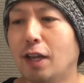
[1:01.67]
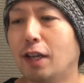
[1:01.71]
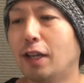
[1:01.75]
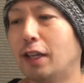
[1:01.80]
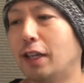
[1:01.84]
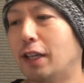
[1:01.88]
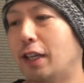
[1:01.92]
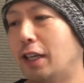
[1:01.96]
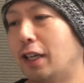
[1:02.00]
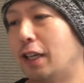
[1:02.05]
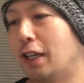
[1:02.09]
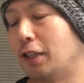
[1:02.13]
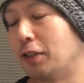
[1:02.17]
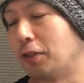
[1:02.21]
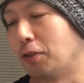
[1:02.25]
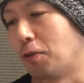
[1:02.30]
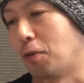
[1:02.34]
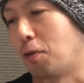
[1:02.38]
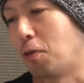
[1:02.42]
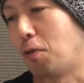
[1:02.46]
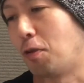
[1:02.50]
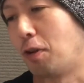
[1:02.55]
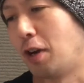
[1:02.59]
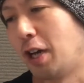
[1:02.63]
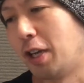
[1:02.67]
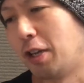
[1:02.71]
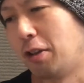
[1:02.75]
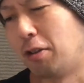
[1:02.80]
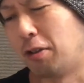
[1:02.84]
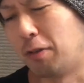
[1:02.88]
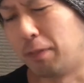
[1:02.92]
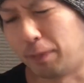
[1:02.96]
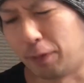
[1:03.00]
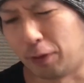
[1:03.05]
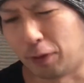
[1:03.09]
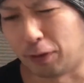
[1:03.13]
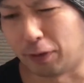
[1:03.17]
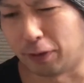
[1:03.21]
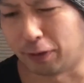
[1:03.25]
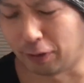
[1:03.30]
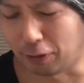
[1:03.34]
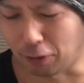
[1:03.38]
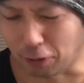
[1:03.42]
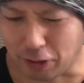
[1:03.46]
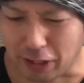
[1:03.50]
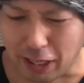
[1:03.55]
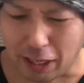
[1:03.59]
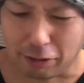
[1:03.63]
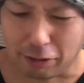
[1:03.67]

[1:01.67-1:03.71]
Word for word: えー、その後輩をもうとにかく